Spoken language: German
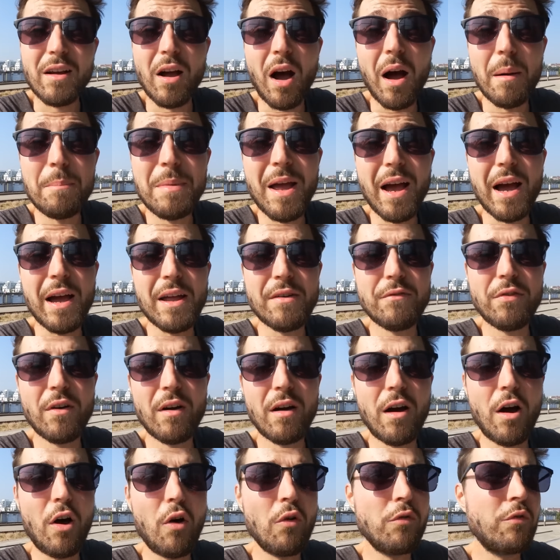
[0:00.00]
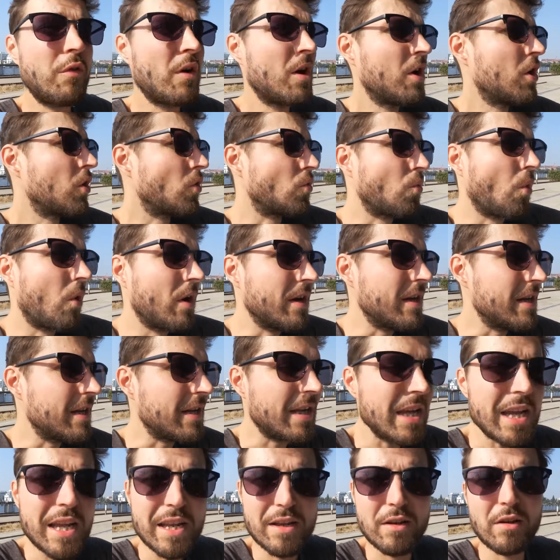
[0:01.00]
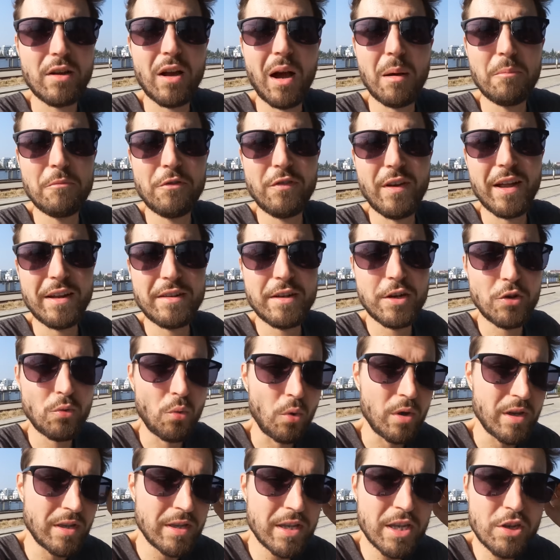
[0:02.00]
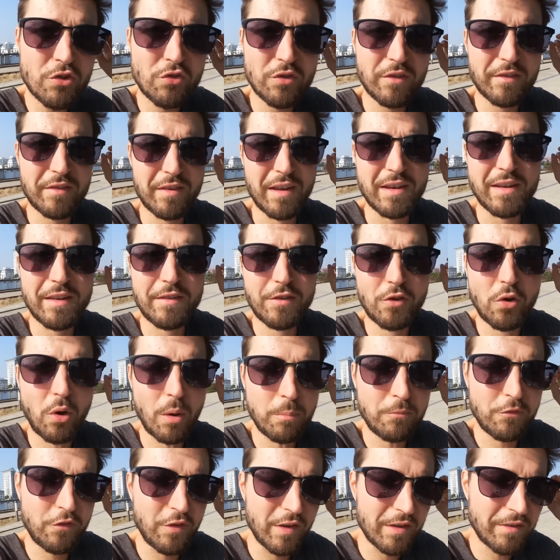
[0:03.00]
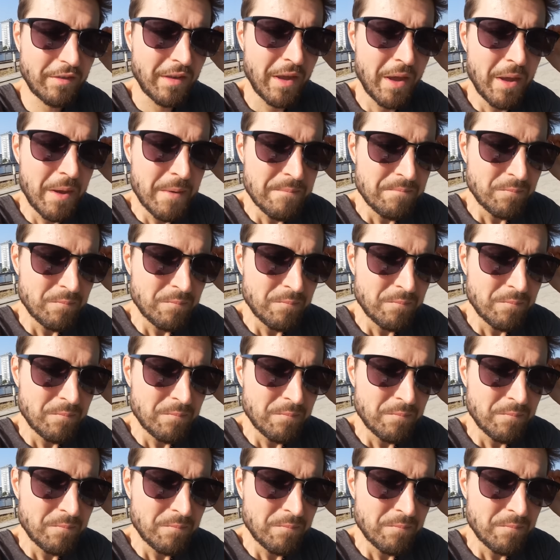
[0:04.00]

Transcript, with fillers: kam er einfach auf neue Ideen, kamen vielleicht in neuen Nischen seines Kopfes